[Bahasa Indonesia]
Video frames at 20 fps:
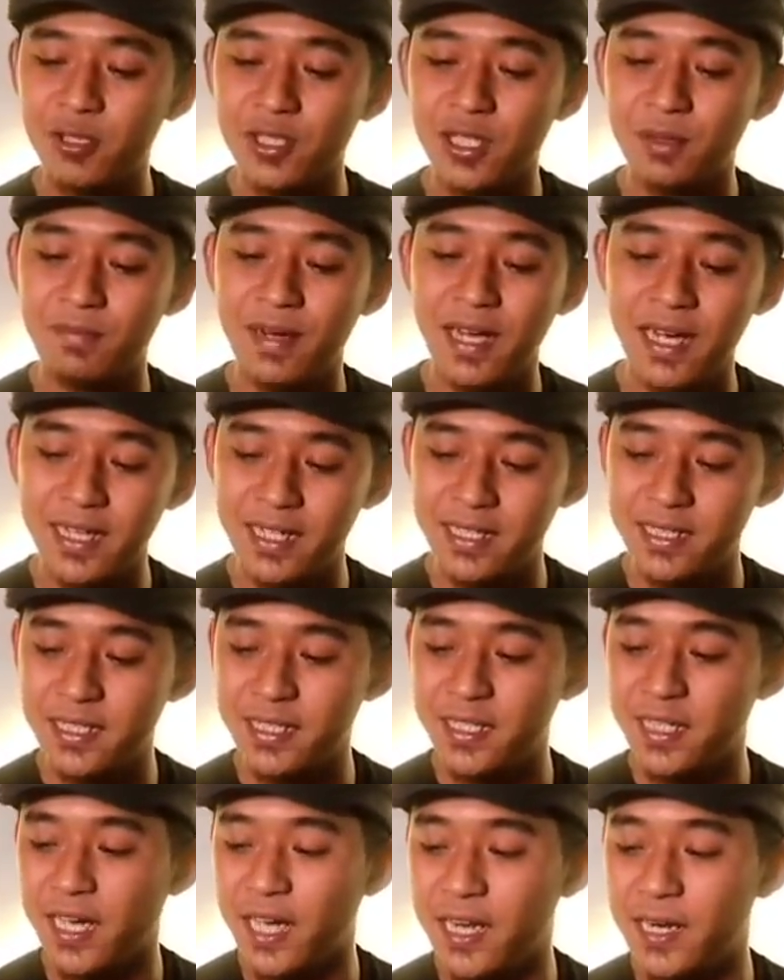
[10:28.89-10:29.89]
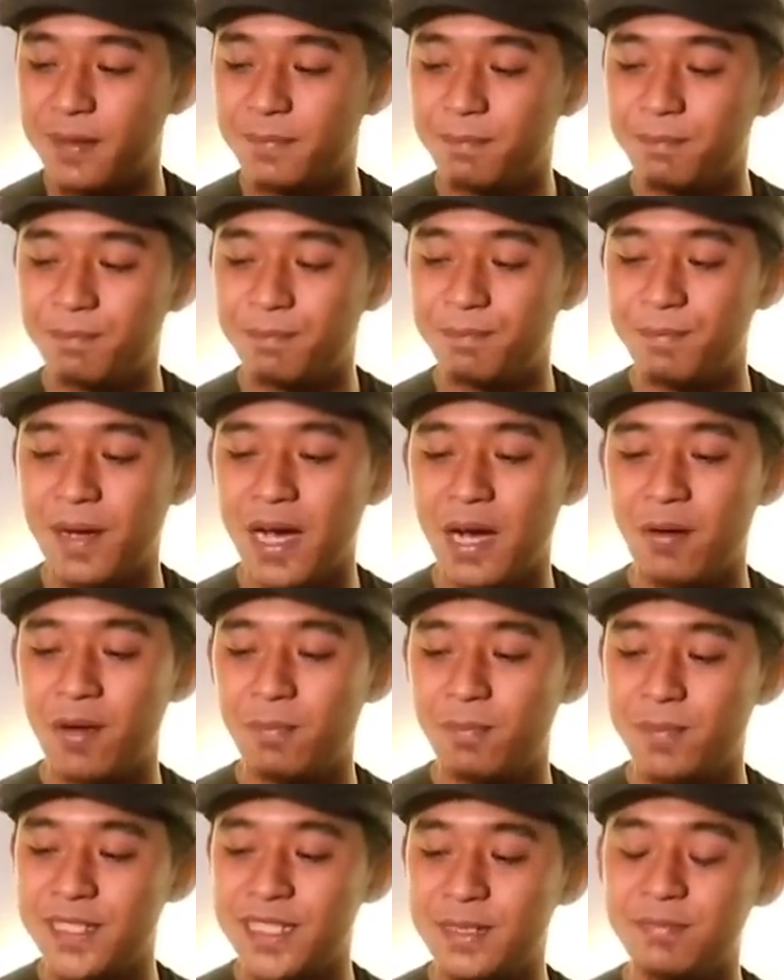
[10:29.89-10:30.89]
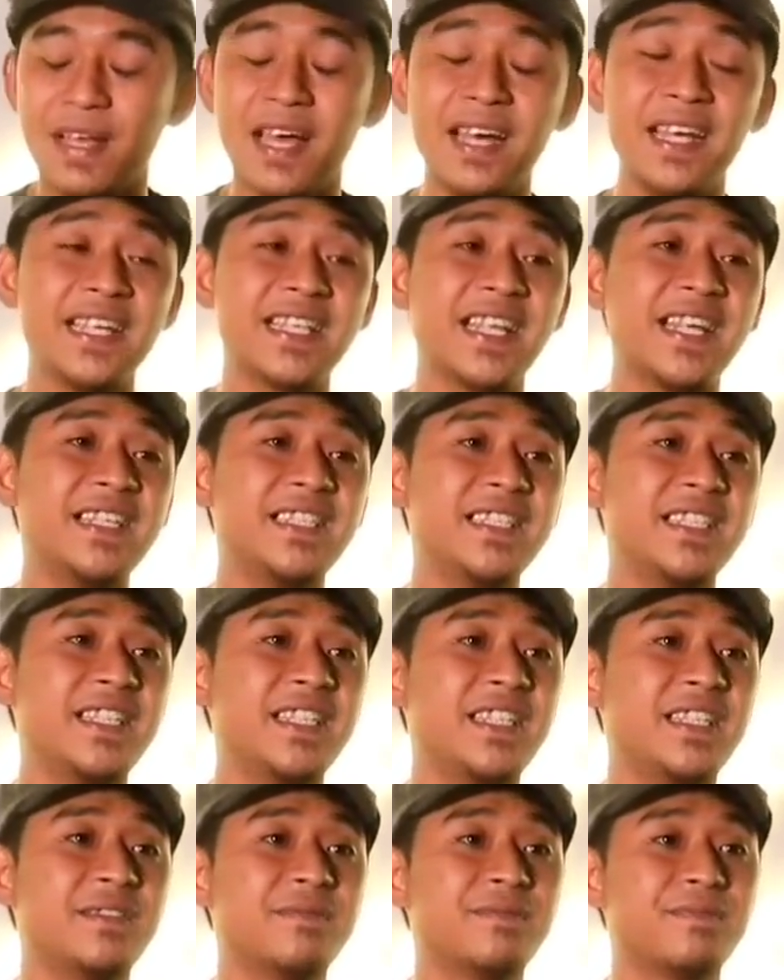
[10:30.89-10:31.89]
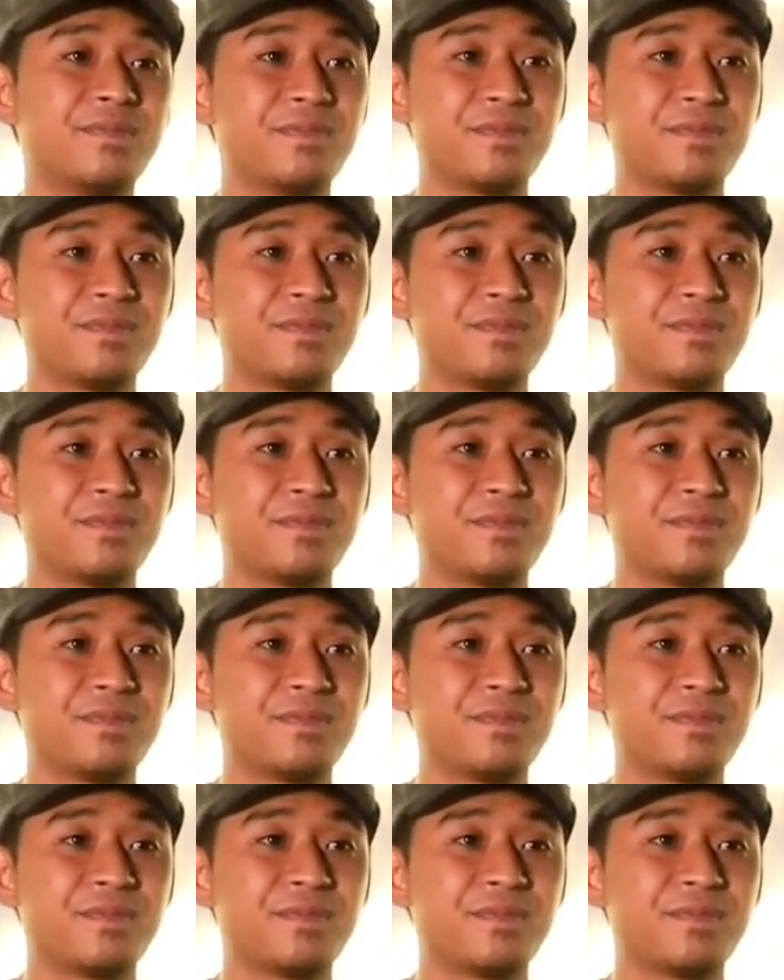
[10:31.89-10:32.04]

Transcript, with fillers: harus kembali ke sini karena awal penciptaan kita di sini.